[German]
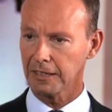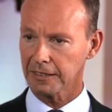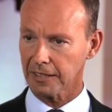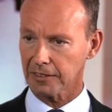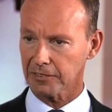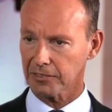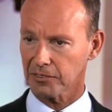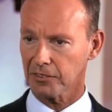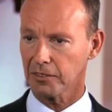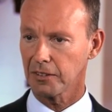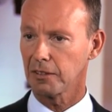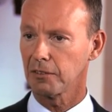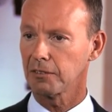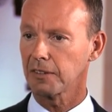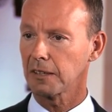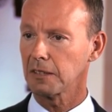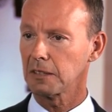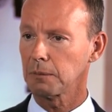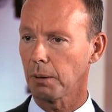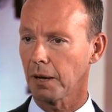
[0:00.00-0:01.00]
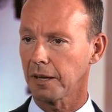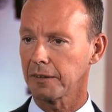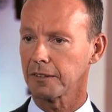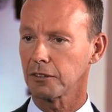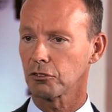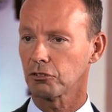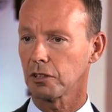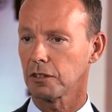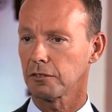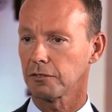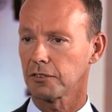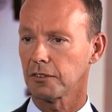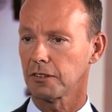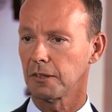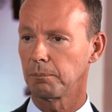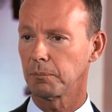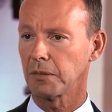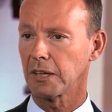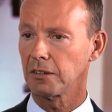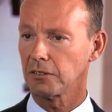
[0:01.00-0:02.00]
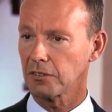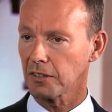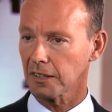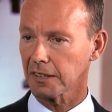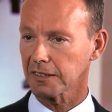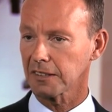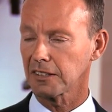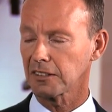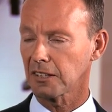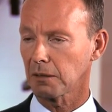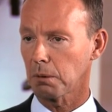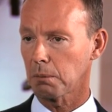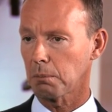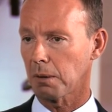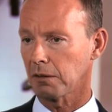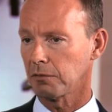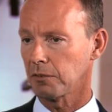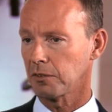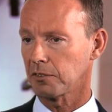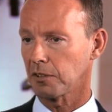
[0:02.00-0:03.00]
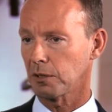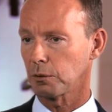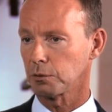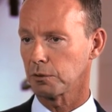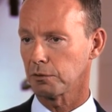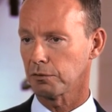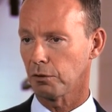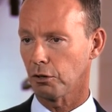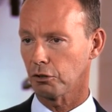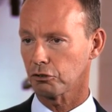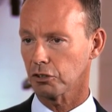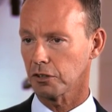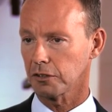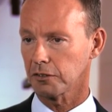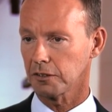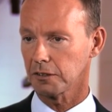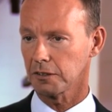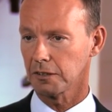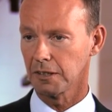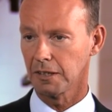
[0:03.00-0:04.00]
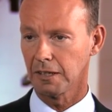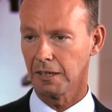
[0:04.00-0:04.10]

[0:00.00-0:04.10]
Jetzt werden die beiden Geschäfte integriert, aber machen wir sehr gute Fortschritte.